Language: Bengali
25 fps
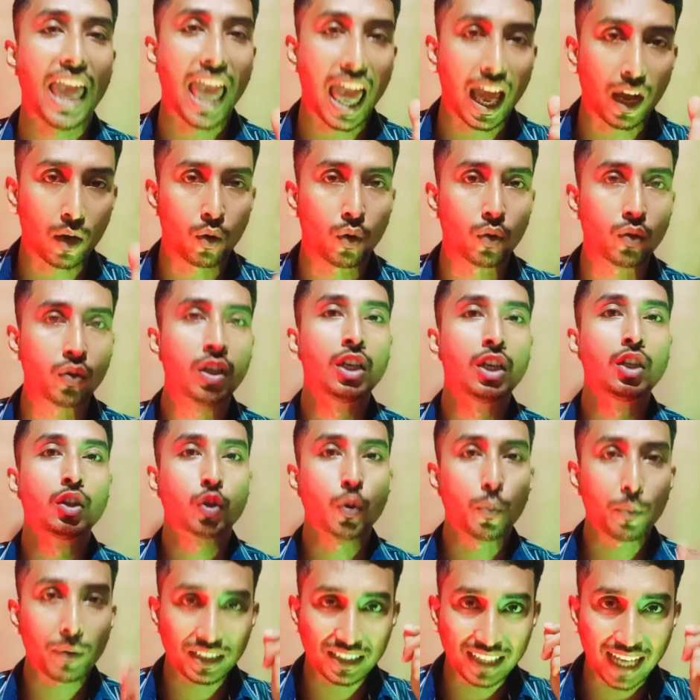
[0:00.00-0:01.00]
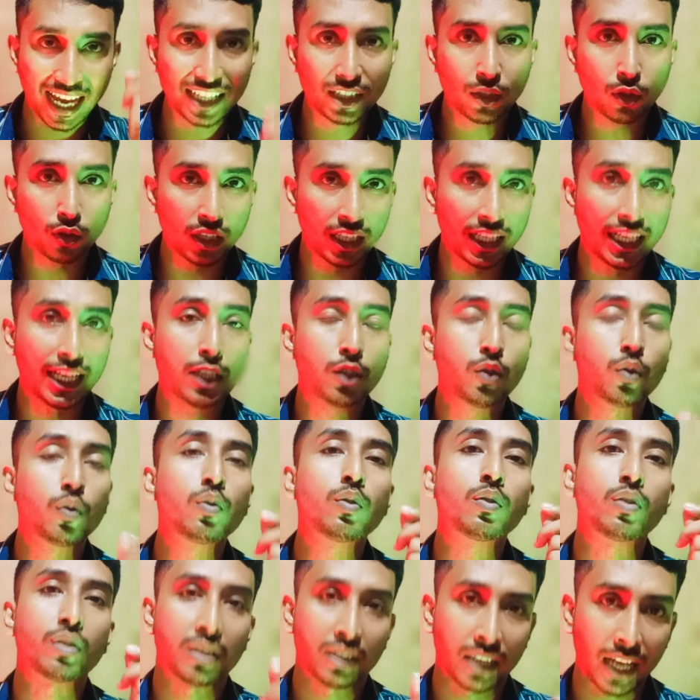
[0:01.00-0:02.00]
এখন তোমরা চাইছো যে কিছু
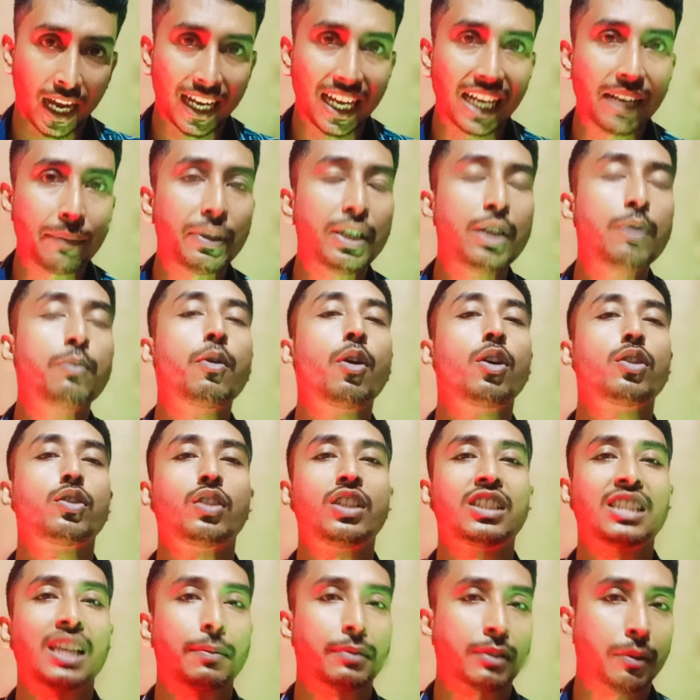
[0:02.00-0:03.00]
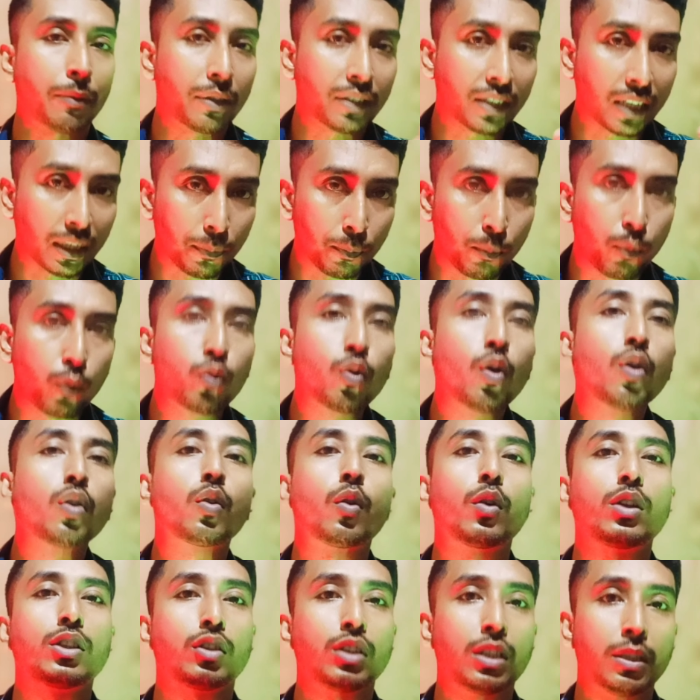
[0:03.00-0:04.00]
টাকার বিনিময়েও যদি সাবস্ক্রাইবারটা পূরণ
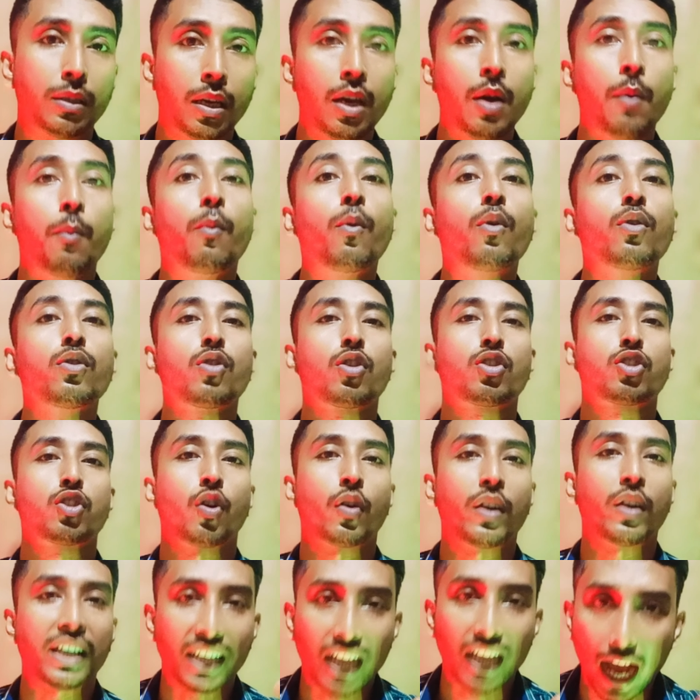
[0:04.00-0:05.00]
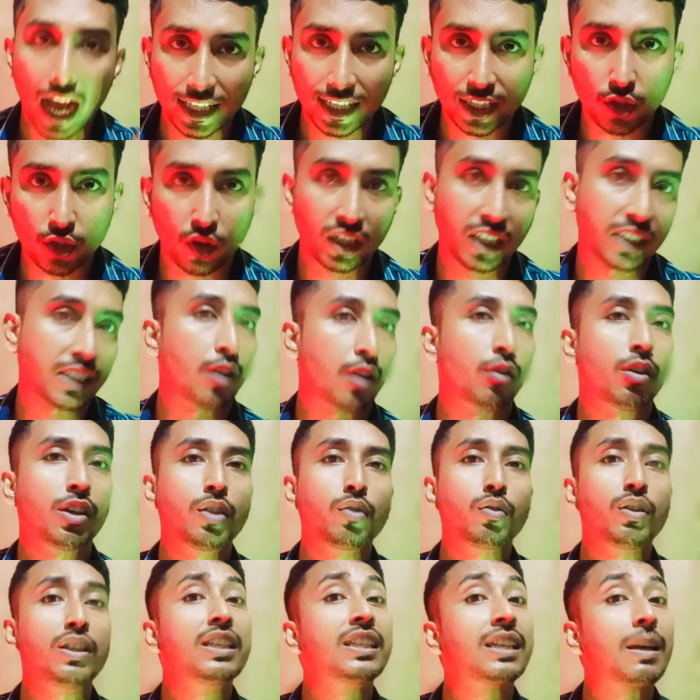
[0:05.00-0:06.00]
করে যদি মনোযোগ সহকারে কাজ করা যায় তাহলে
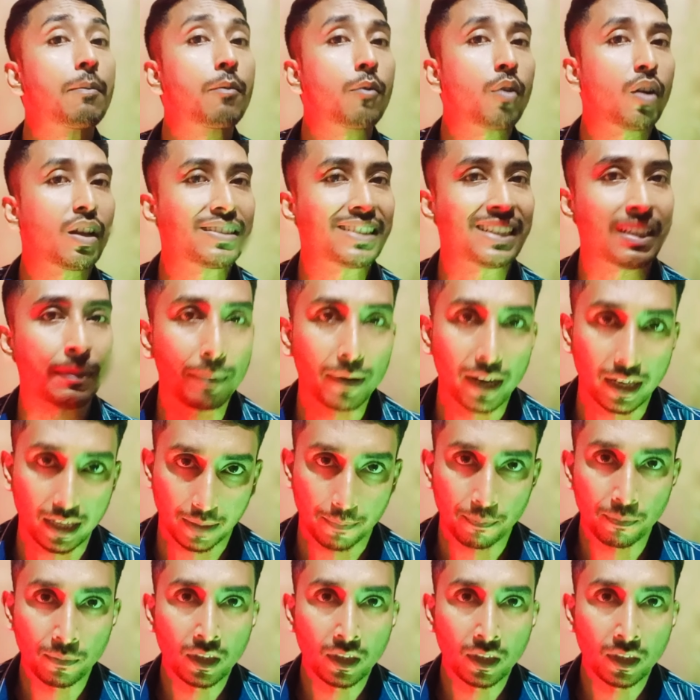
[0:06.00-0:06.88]
কিন্তু ইনকাম করা যেতে পারে